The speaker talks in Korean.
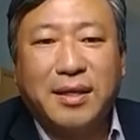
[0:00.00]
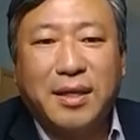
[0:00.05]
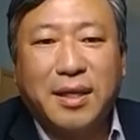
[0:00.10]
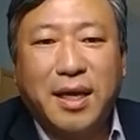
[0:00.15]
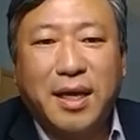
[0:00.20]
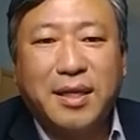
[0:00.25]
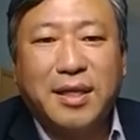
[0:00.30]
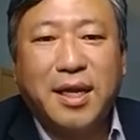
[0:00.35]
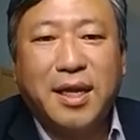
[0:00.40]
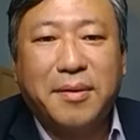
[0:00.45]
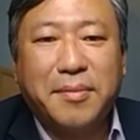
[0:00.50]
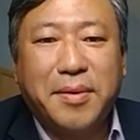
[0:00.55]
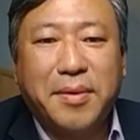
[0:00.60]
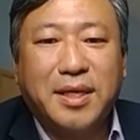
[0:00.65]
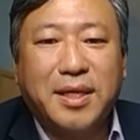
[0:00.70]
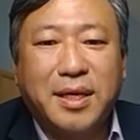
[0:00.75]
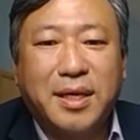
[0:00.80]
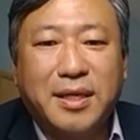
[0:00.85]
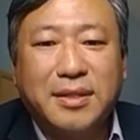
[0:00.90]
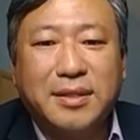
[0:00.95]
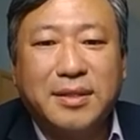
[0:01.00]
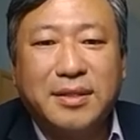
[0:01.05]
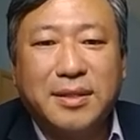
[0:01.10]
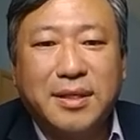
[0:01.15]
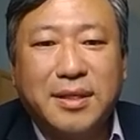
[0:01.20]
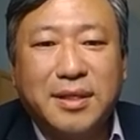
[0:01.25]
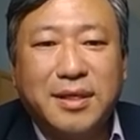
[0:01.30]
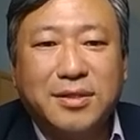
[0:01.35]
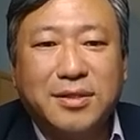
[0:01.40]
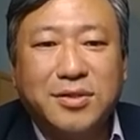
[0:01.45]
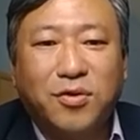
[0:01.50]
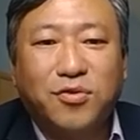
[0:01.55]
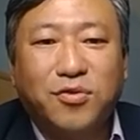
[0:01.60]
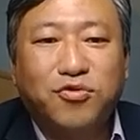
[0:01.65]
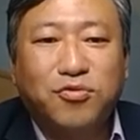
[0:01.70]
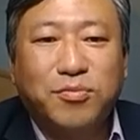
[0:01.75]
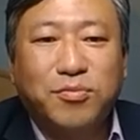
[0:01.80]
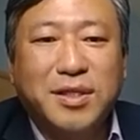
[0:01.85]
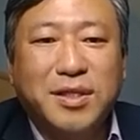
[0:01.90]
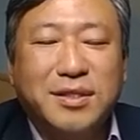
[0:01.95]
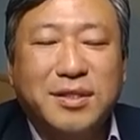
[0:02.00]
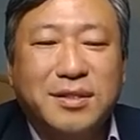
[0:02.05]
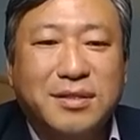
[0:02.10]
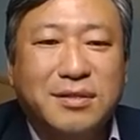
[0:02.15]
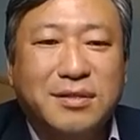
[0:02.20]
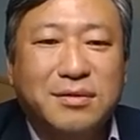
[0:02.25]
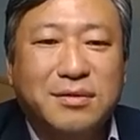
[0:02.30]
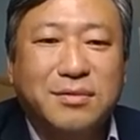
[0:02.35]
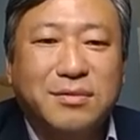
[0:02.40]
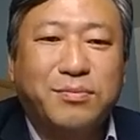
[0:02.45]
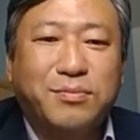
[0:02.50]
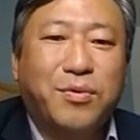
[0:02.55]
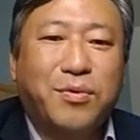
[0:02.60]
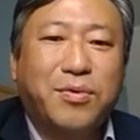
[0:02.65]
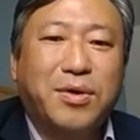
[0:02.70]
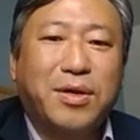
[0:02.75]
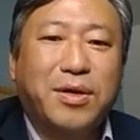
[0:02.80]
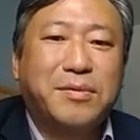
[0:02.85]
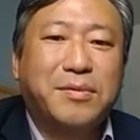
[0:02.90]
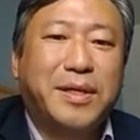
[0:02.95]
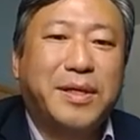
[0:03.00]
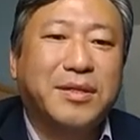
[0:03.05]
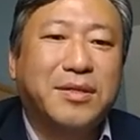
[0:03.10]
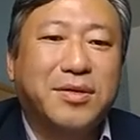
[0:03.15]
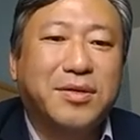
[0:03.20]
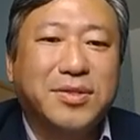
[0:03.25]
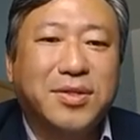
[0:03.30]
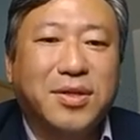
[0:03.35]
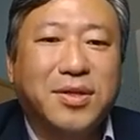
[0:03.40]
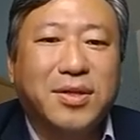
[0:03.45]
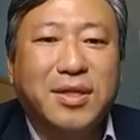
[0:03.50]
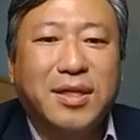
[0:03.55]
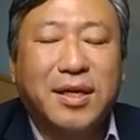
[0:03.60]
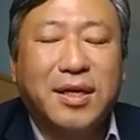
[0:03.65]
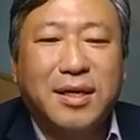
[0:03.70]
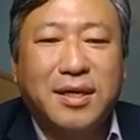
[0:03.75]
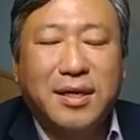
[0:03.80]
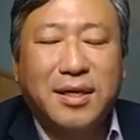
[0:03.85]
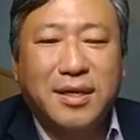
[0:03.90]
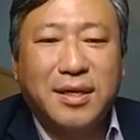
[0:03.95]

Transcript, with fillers: 데이터맨이라는 전 국민이 쓰는 그런 프로그램을 만들었었는데